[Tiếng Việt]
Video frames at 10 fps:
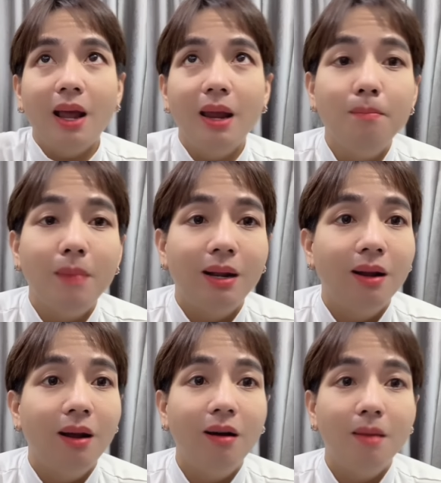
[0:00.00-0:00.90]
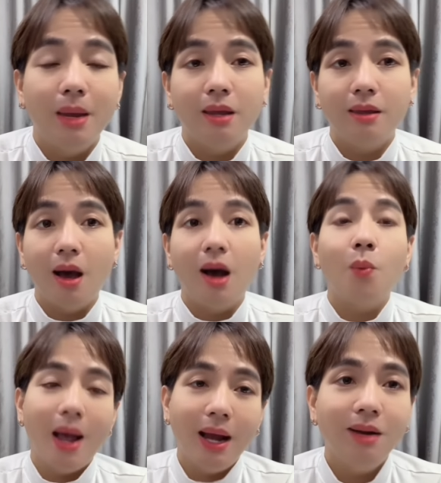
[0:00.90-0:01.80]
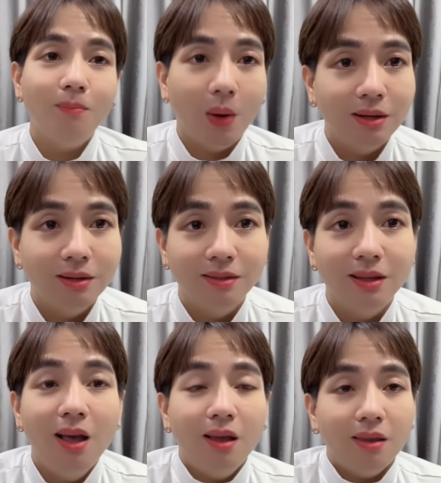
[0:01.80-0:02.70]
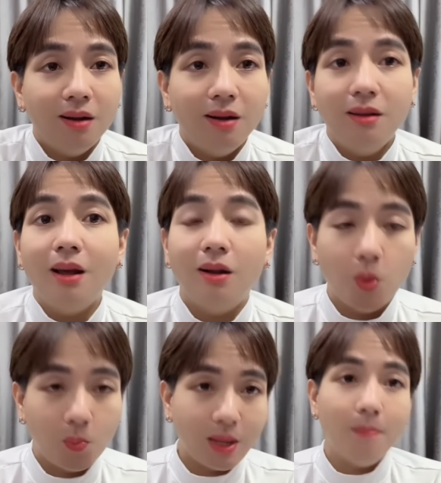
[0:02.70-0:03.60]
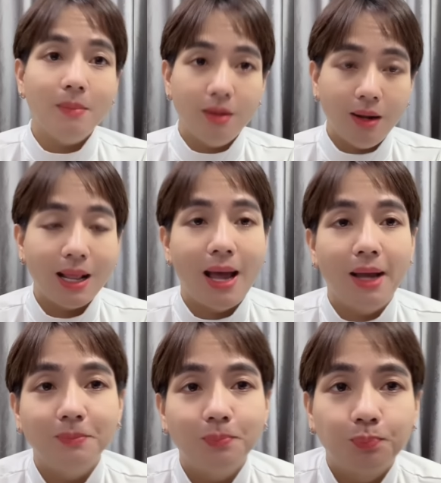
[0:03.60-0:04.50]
thấy mình hơi bị chợ quá đó mọi người cho nên chỉ ảnh cũng tém cái nốt lại